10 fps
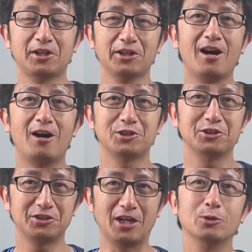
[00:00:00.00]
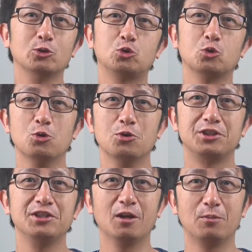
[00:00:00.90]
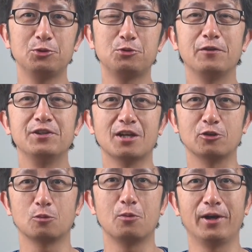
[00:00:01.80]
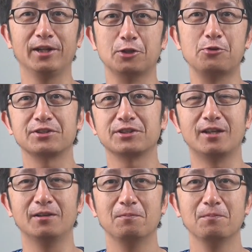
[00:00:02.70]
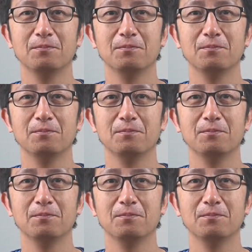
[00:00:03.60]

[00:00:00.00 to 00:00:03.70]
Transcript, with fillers: 大家好，这里是小波读书。今天我们继续分享叔本华的哲学思想。